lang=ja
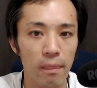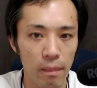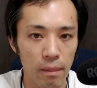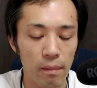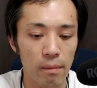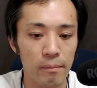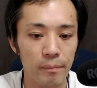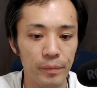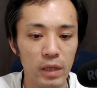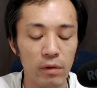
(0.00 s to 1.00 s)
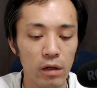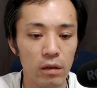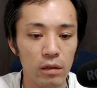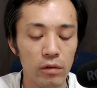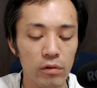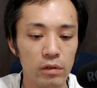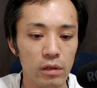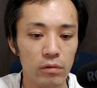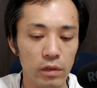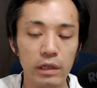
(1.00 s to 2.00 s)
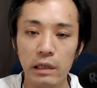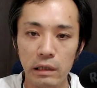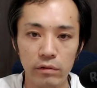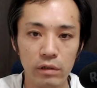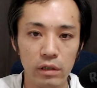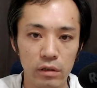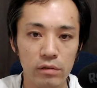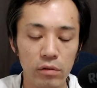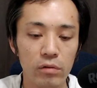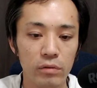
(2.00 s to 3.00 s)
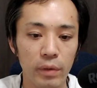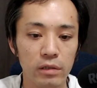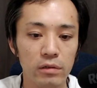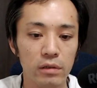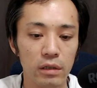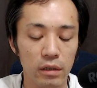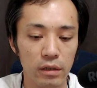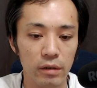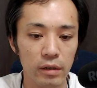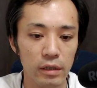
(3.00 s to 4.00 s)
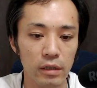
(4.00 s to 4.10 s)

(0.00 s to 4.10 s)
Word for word: うん。今、ひろゆきさんのね、切り抜き、すごくバズってて、